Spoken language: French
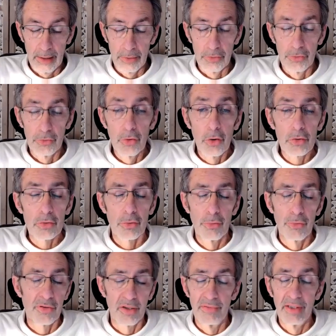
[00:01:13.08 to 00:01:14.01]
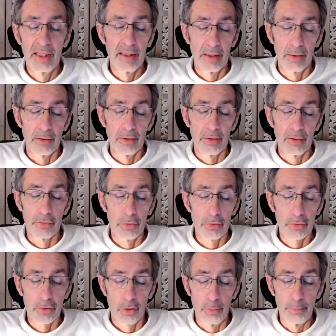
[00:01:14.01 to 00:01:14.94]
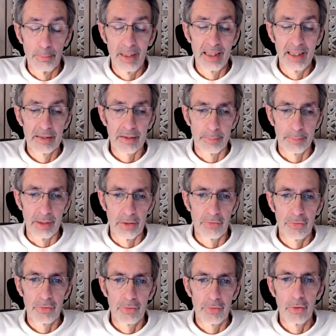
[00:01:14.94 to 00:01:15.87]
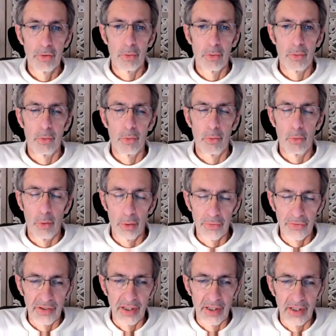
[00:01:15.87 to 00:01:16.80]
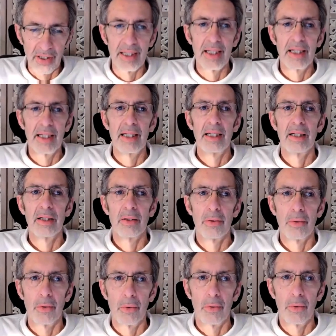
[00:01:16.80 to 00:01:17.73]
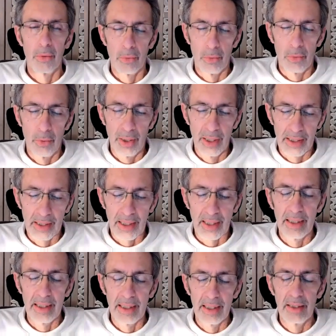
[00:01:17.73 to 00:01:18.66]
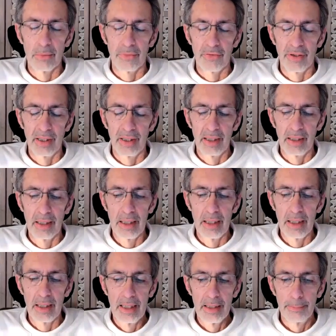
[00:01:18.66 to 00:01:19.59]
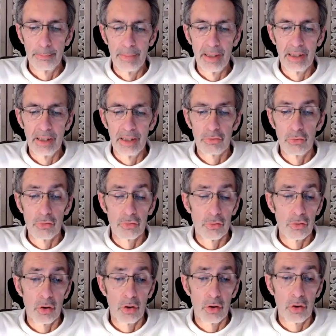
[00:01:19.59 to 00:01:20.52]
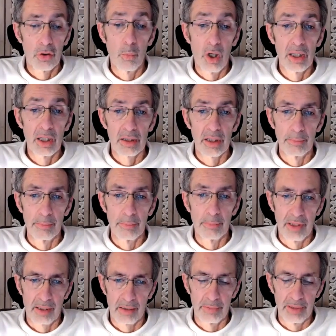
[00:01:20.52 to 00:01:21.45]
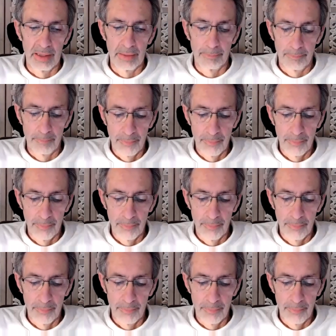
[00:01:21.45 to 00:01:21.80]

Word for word: D'autres, vous savez, euh, d'autres maîtres, bien sûr, ont, enseigné, ont, écrit aussi, mais toujours moins qu'Ibn Arabi.